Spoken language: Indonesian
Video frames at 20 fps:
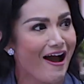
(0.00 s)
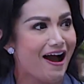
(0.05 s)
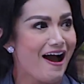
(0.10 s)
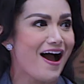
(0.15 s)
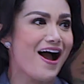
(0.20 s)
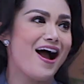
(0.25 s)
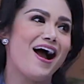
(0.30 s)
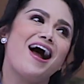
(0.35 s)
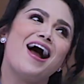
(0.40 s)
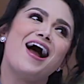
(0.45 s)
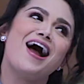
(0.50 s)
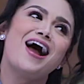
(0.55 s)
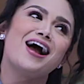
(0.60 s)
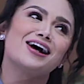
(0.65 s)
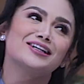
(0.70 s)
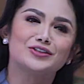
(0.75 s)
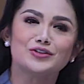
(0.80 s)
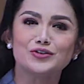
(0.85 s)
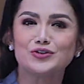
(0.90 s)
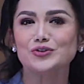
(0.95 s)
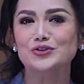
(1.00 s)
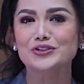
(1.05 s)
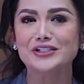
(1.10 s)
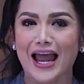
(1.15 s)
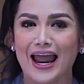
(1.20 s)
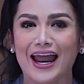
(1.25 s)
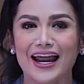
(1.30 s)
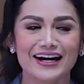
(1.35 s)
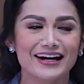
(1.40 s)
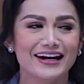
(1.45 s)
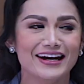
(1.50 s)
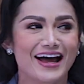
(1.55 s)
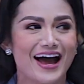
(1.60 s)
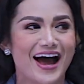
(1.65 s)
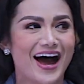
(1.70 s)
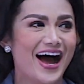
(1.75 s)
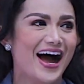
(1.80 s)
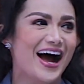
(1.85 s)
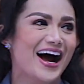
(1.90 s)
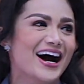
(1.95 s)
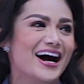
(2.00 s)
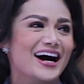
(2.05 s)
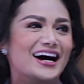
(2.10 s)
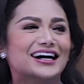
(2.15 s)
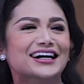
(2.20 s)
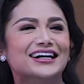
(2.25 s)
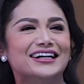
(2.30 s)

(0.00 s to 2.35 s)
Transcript: oh, susunya gitu enak. ya. Oke.